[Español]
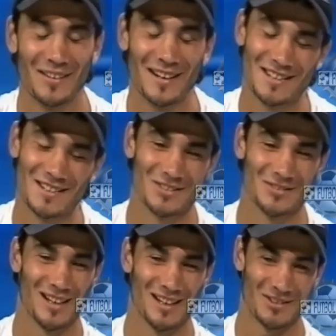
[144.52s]
nada, aparte yo
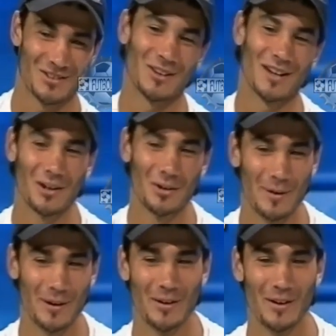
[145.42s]
soy más, yo lo
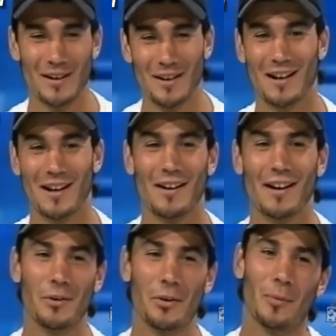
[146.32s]
cargo, pero
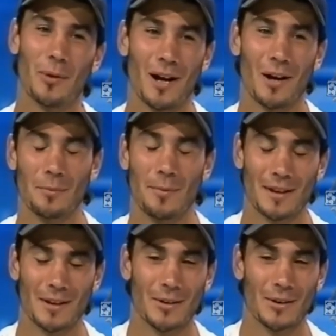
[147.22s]
cada vez que voy por algún
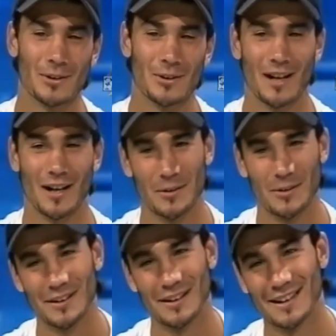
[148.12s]
partido que otro le
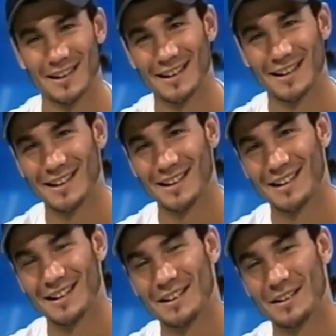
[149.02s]
gano.
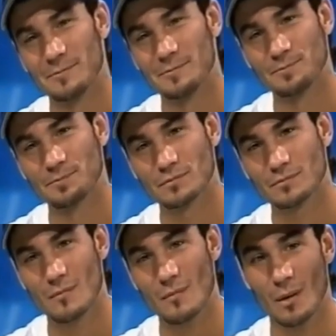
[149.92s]
¿Y ese destaca por qué?
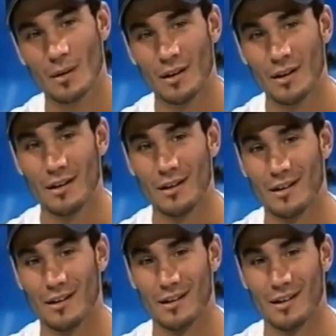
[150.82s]
¿A quién
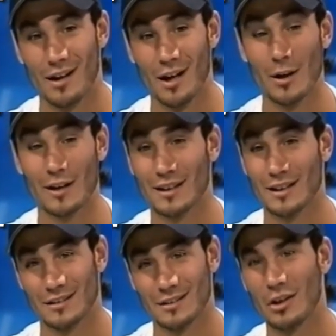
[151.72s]
elige él? Al
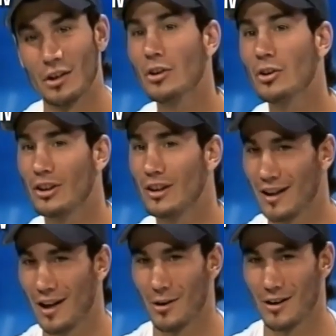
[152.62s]
Barça. No, todos
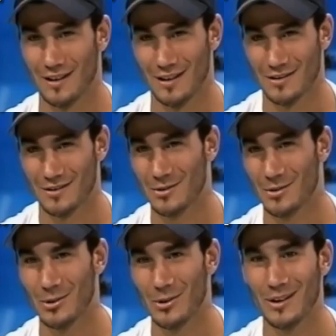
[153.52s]
eligen al Barça.
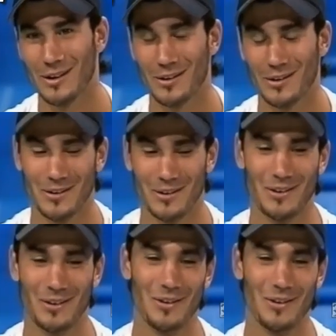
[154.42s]
Yo doy,